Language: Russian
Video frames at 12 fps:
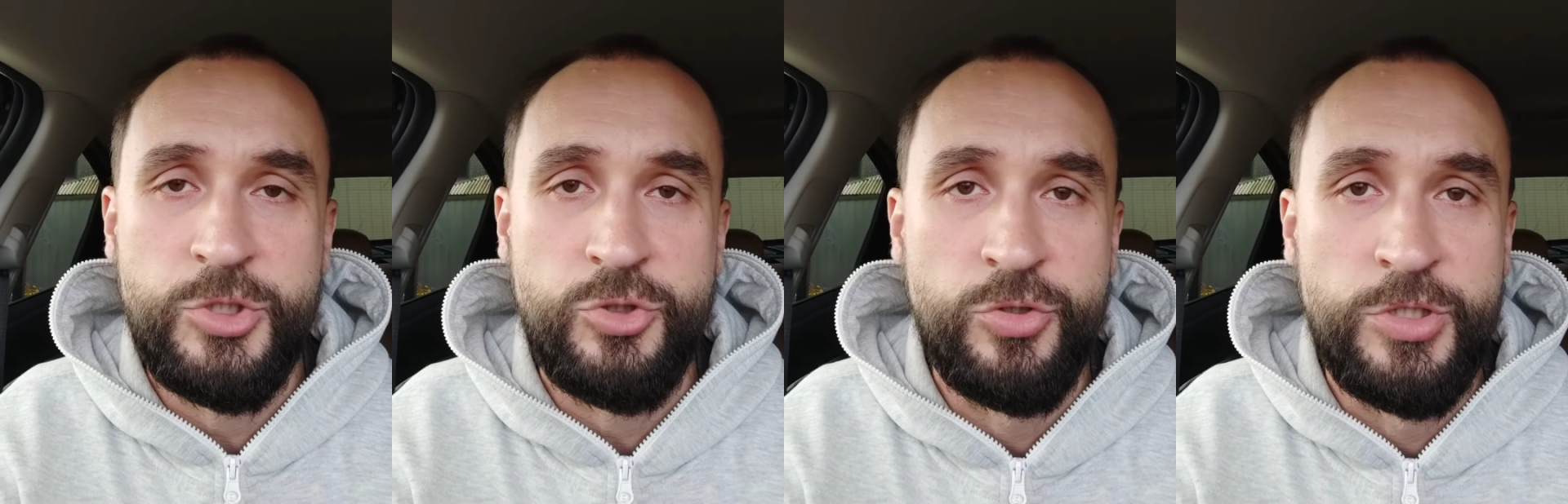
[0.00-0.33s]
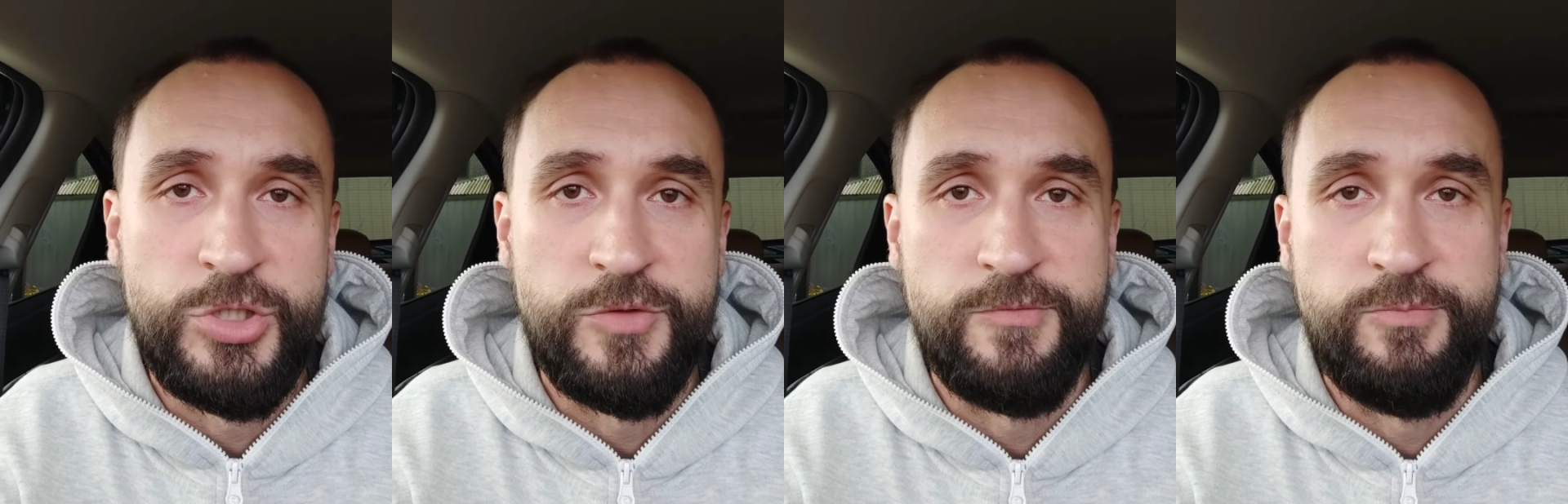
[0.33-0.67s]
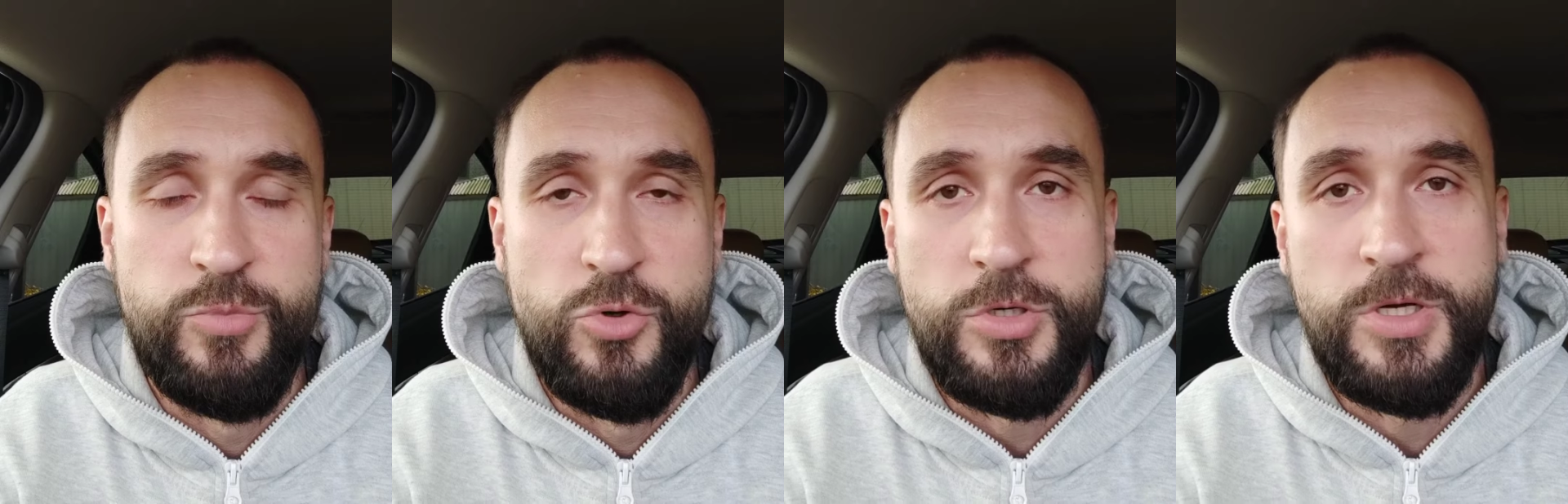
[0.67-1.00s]
что даже в
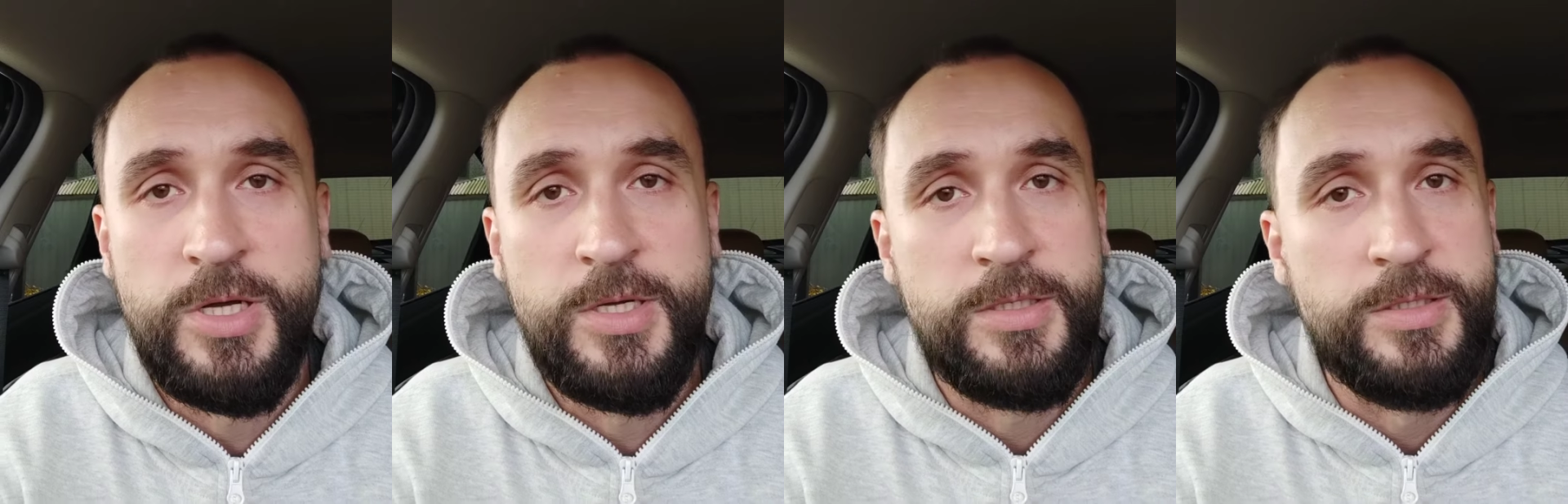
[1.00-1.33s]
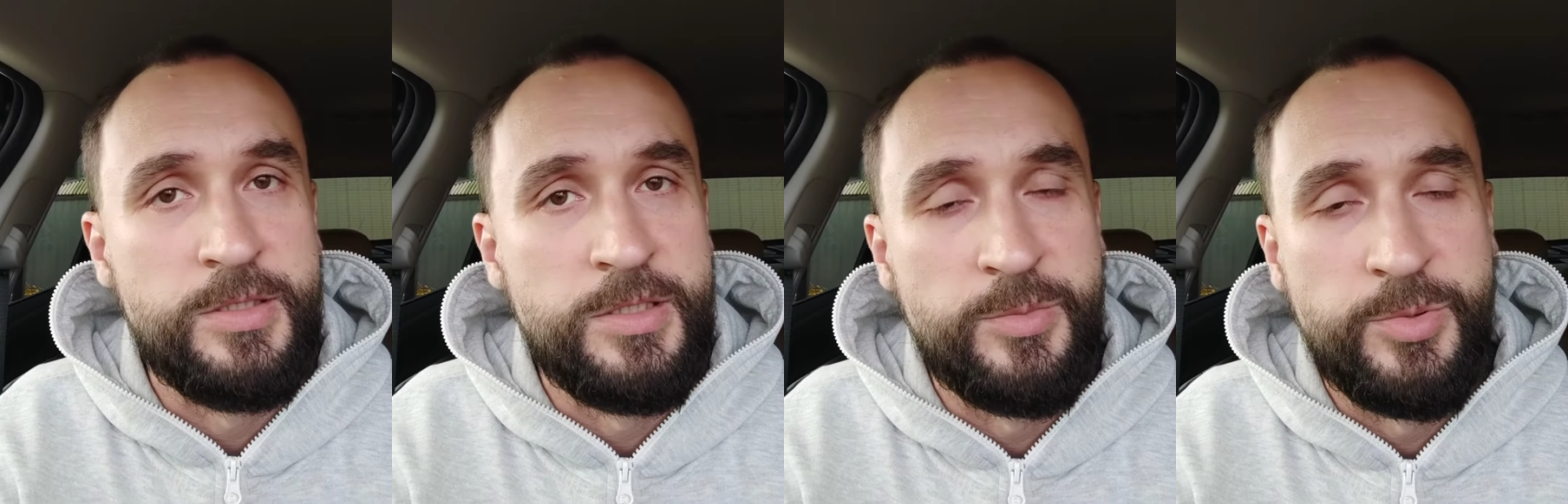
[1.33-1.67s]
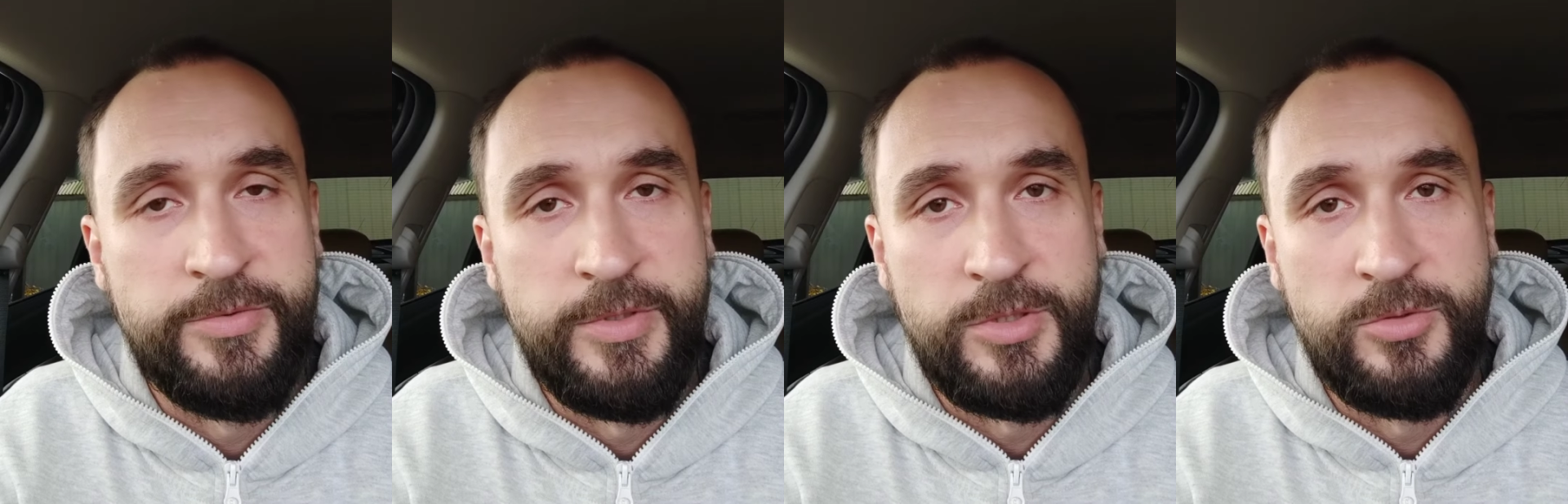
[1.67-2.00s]
бок
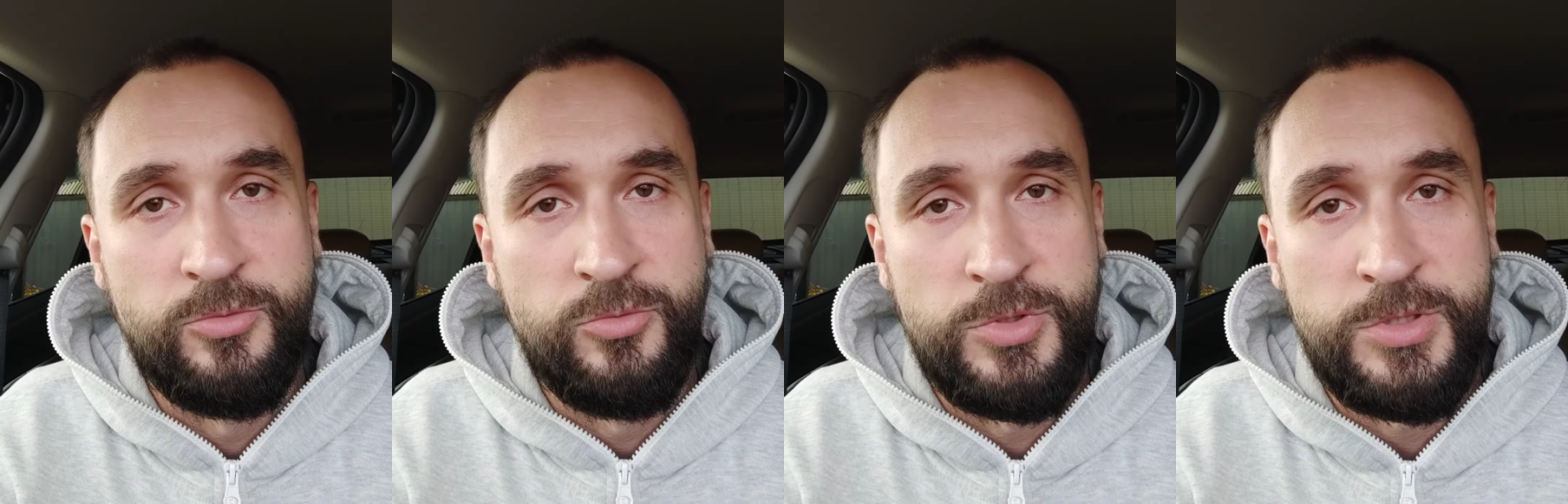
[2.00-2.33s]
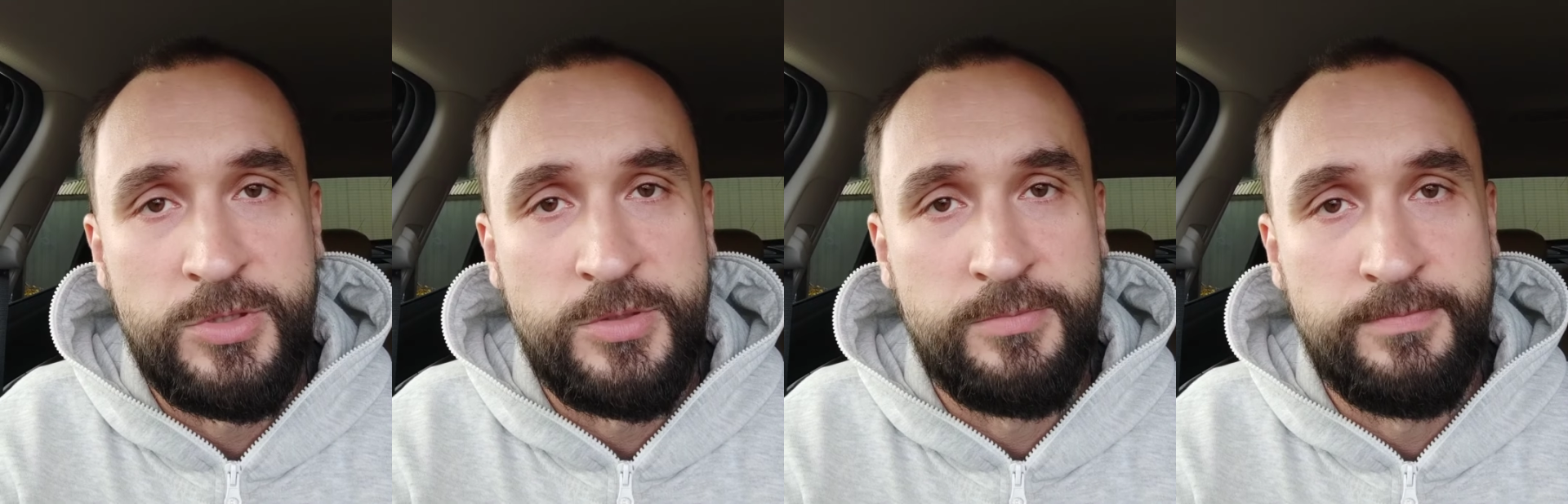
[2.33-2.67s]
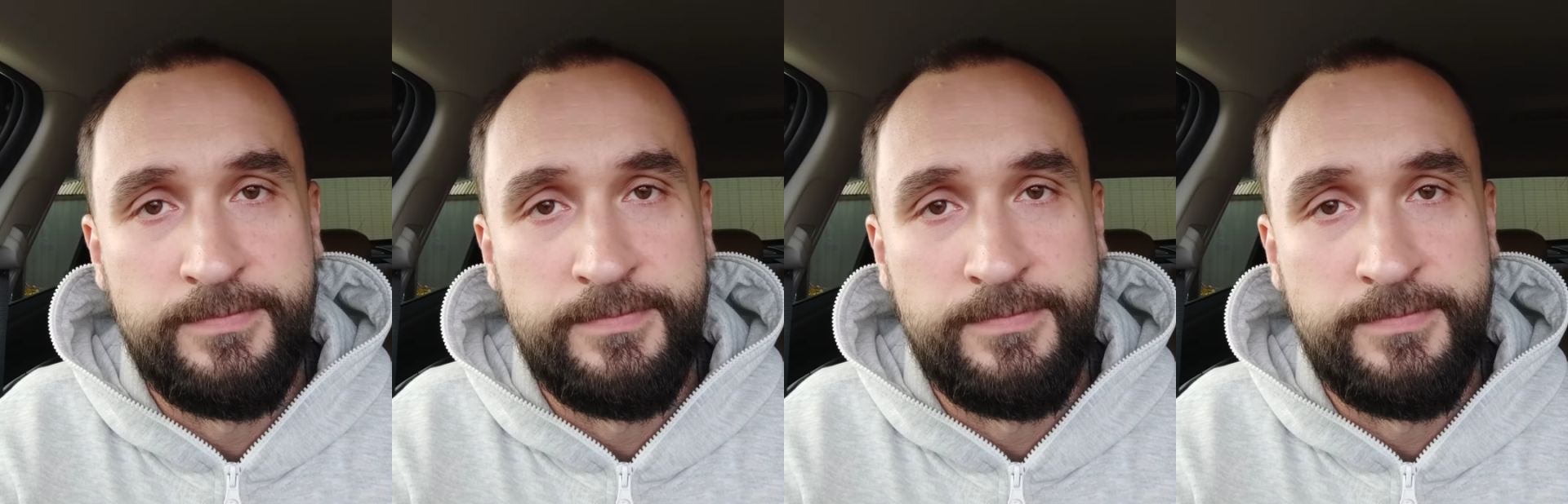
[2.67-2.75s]
не повернуться.